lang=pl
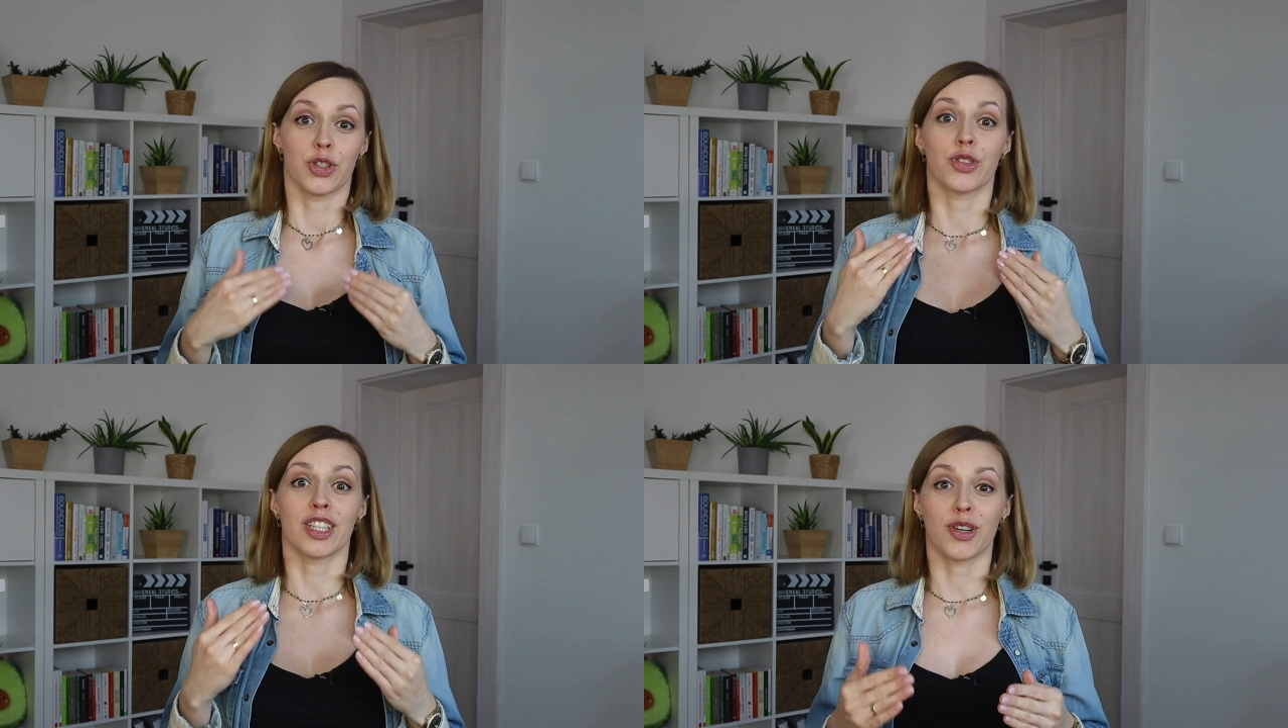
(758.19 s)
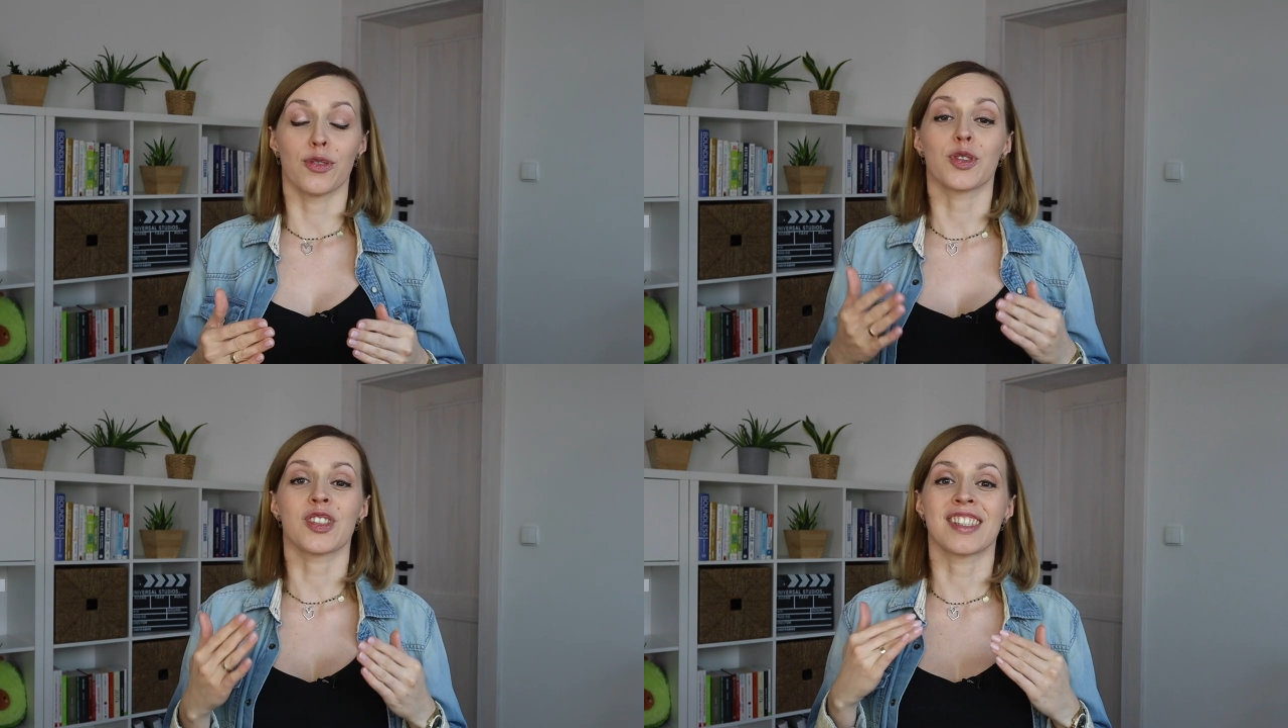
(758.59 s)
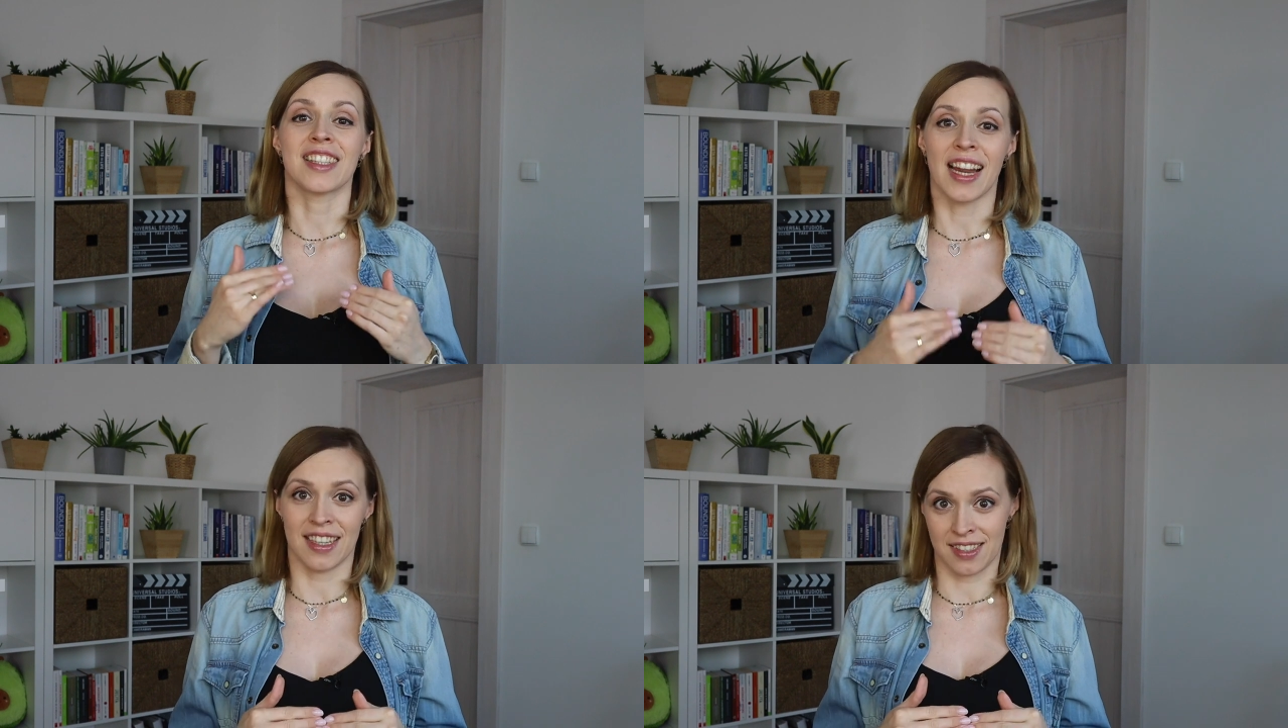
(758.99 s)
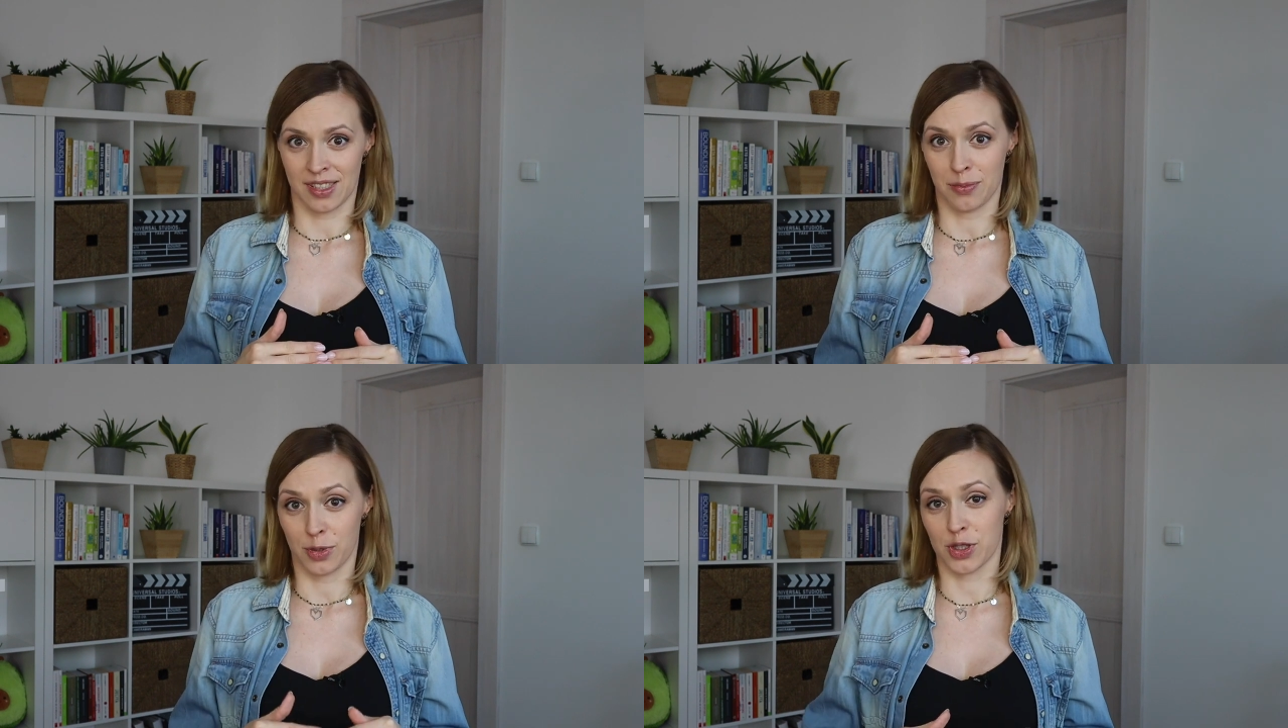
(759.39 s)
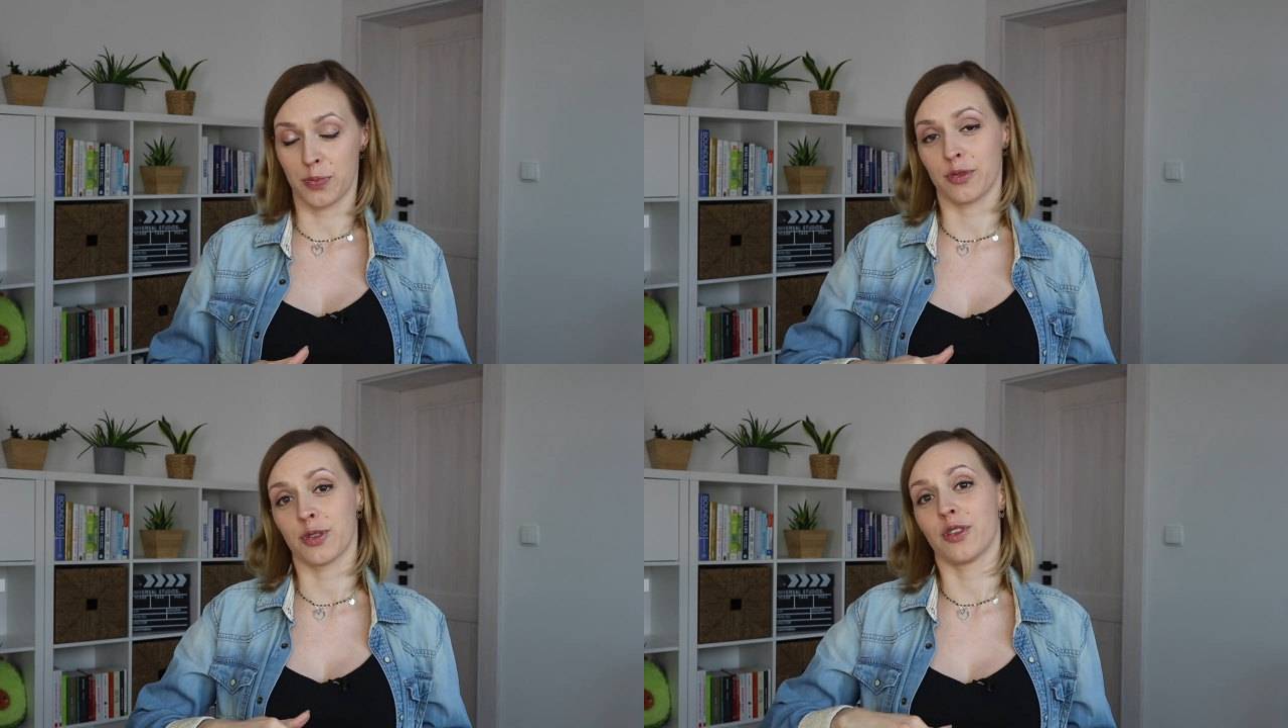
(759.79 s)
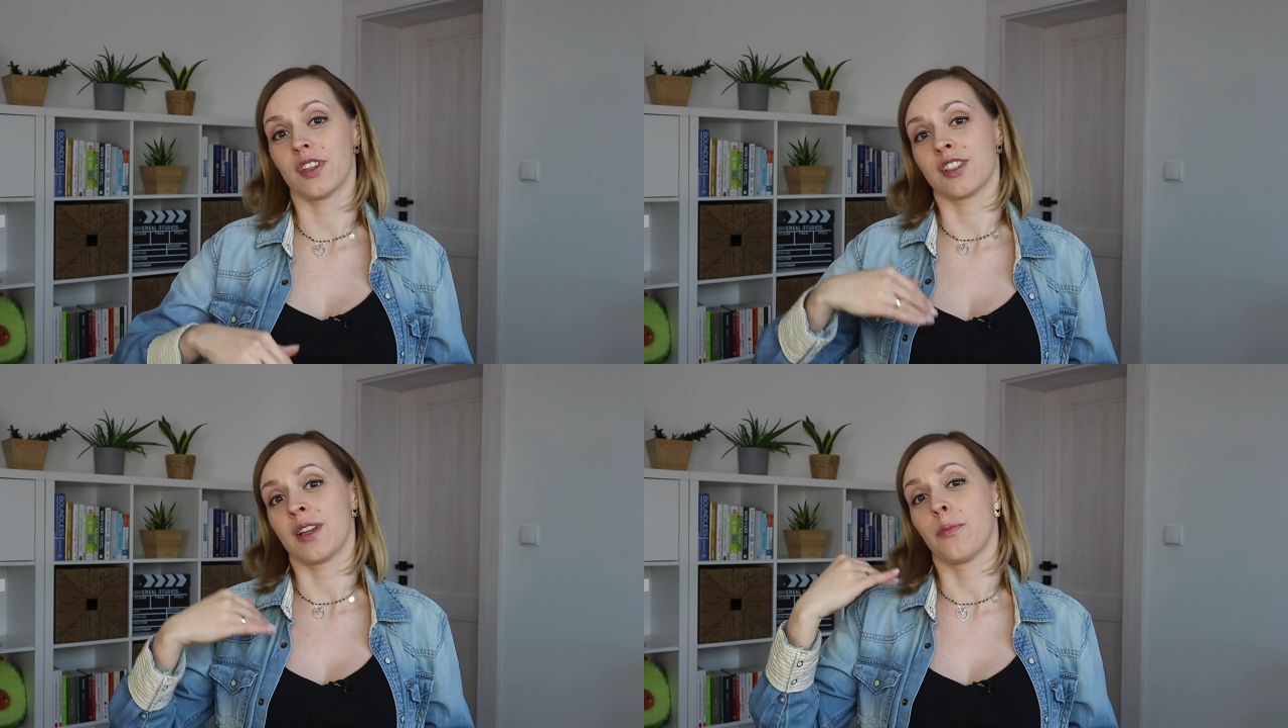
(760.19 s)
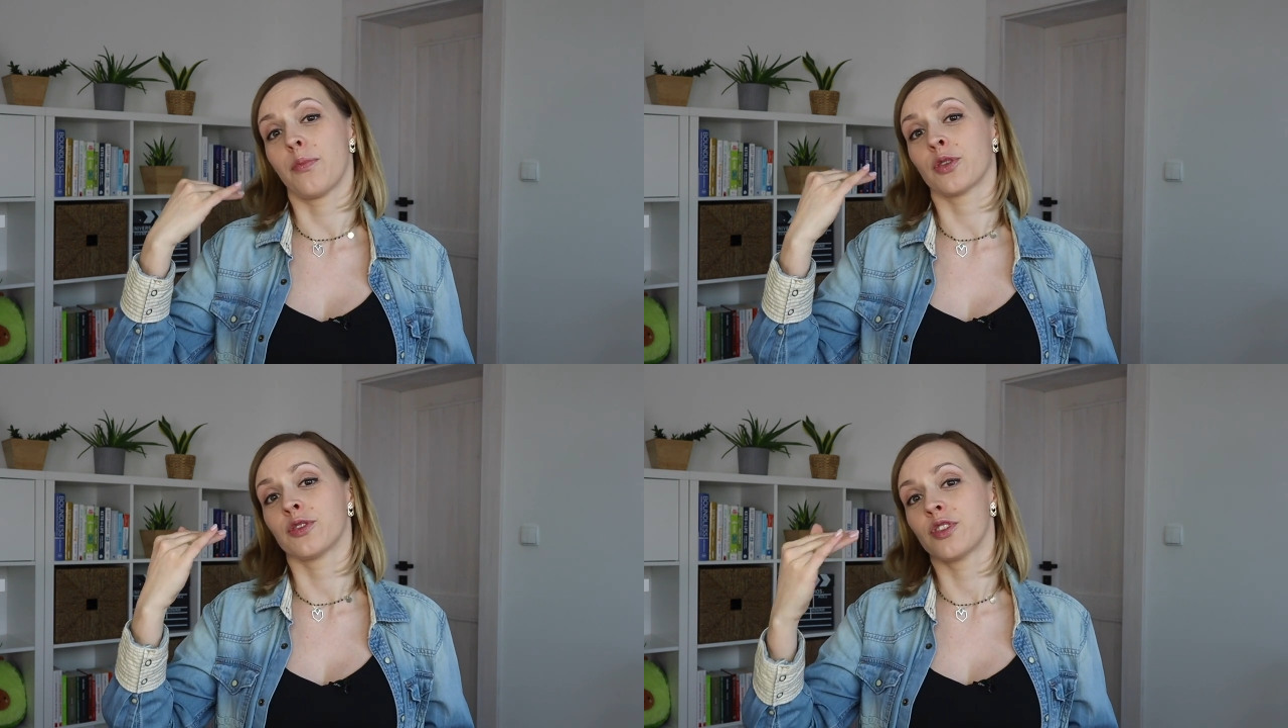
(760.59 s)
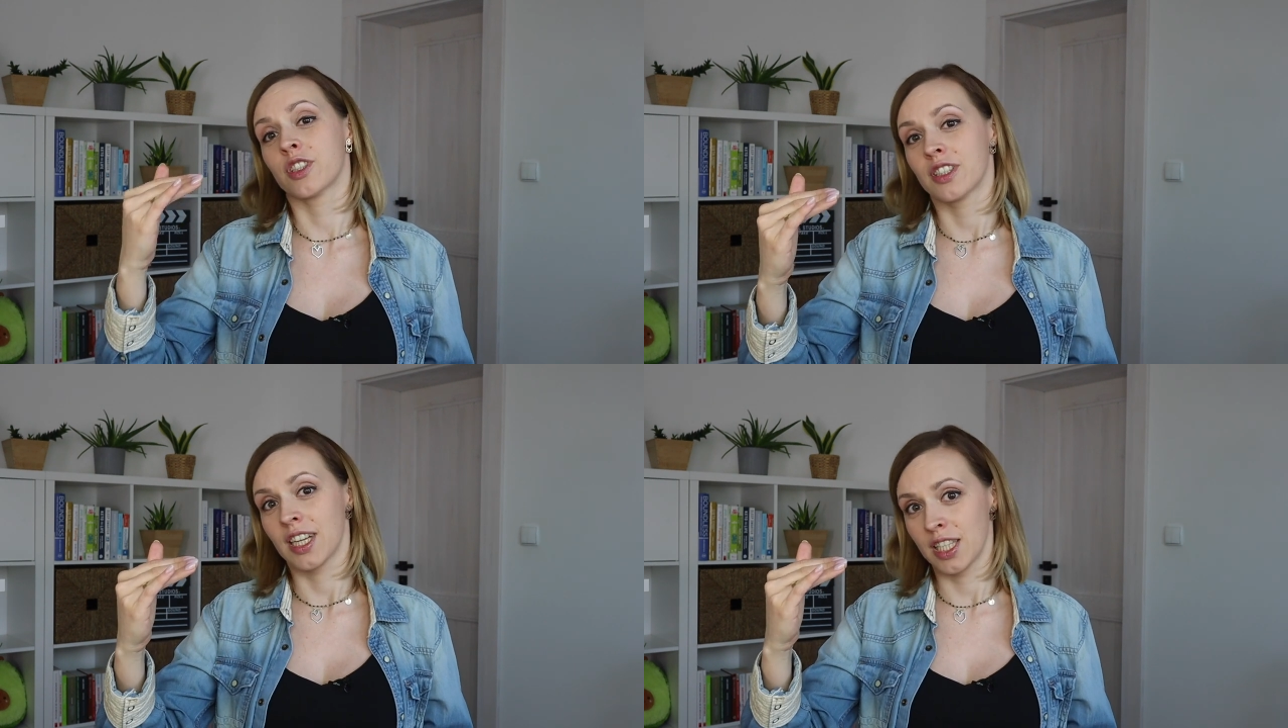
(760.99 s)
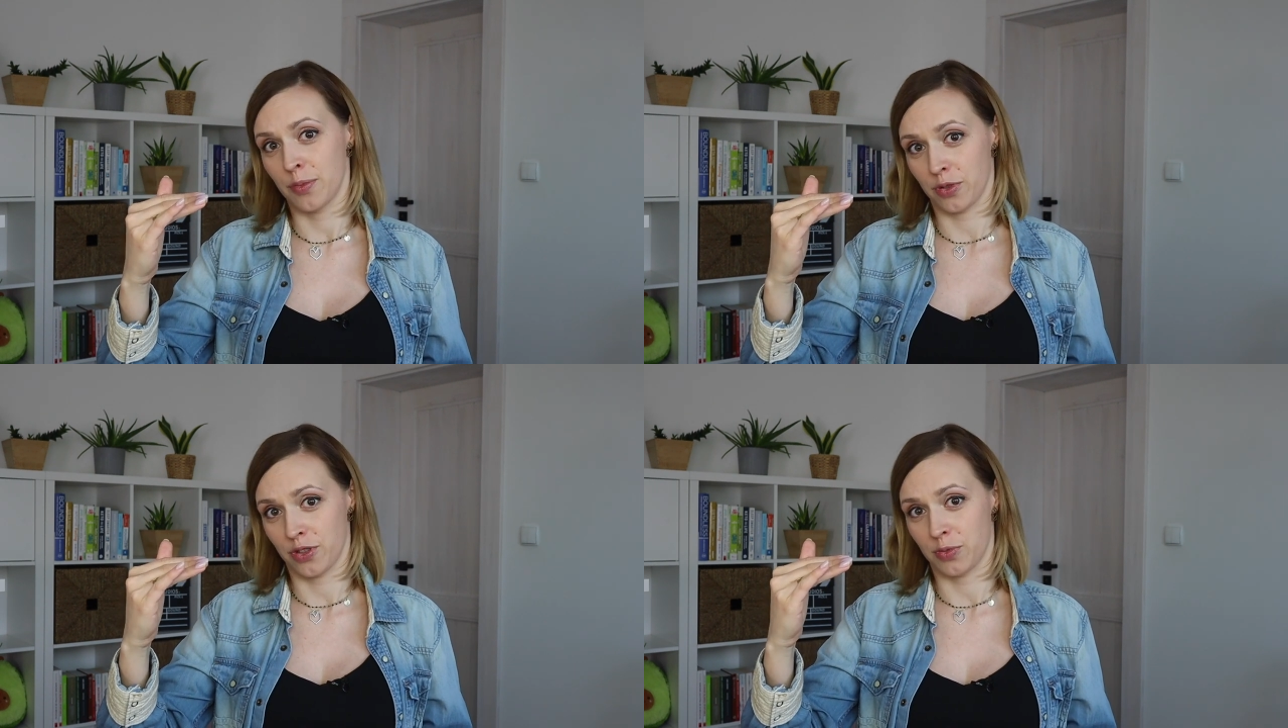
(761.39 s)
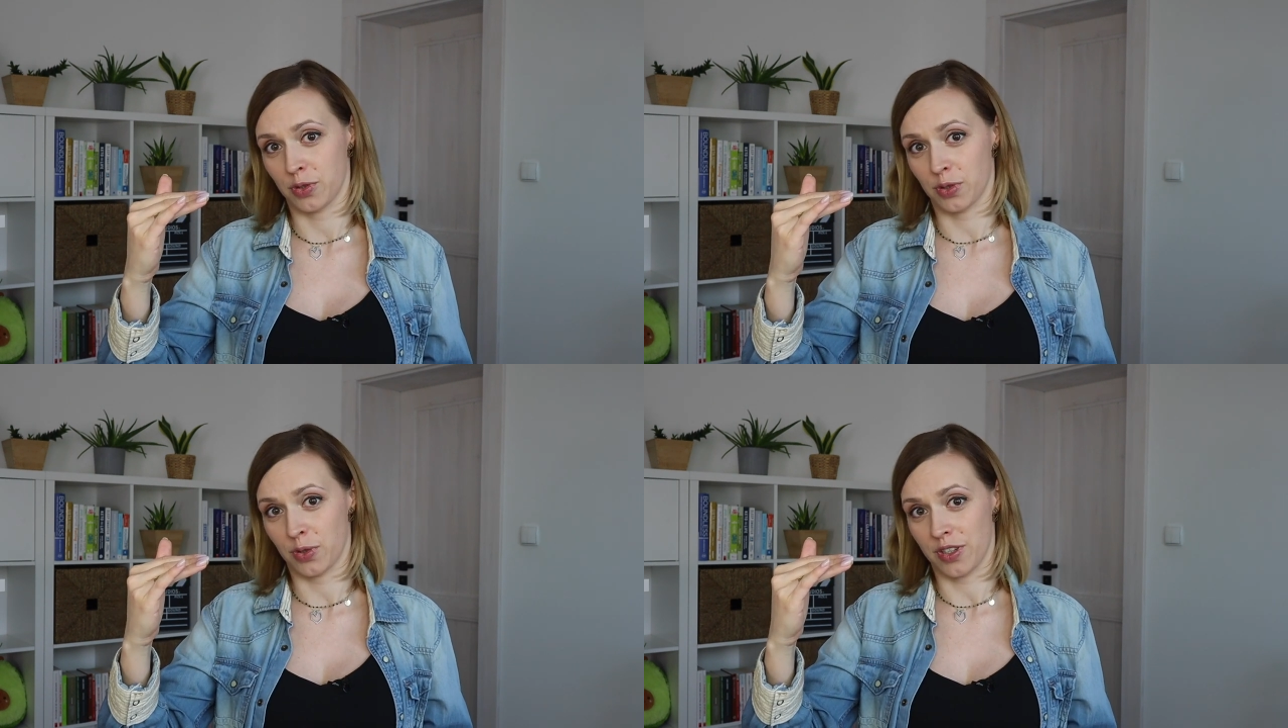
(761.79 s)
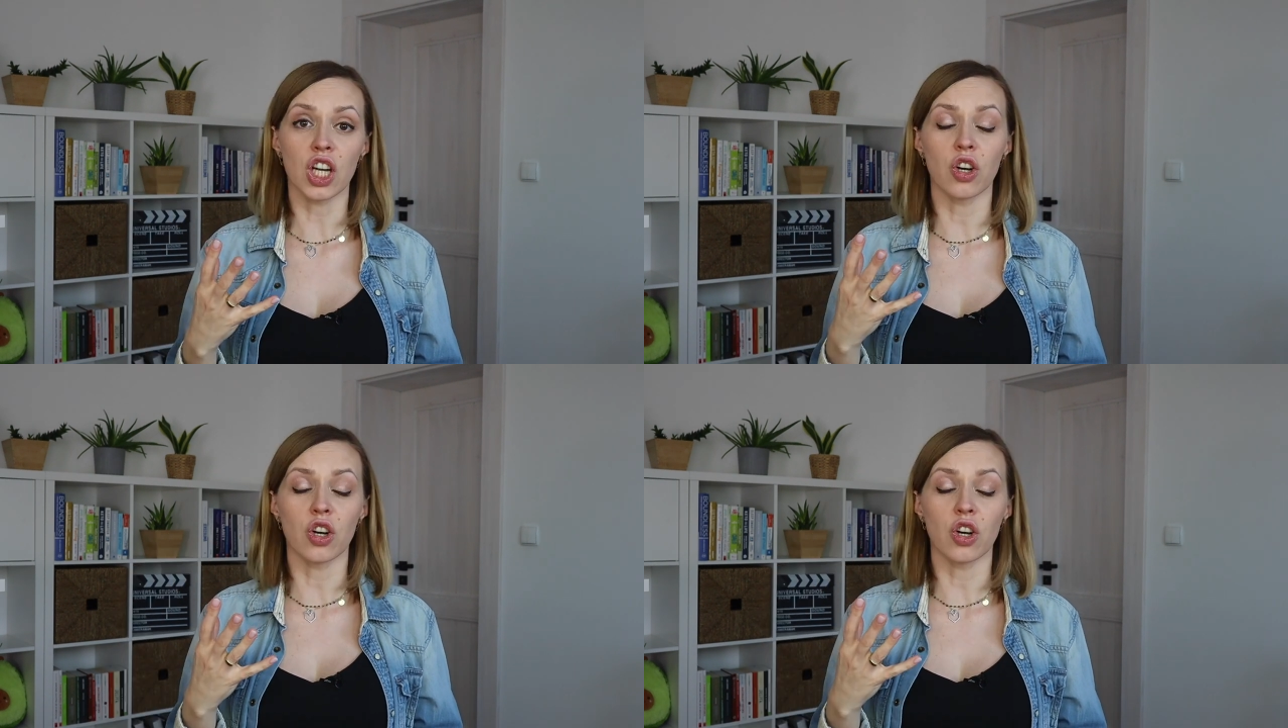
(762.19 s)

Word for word: Dodatkowo stres może powodować nam podwyższenie poziomu glukozy.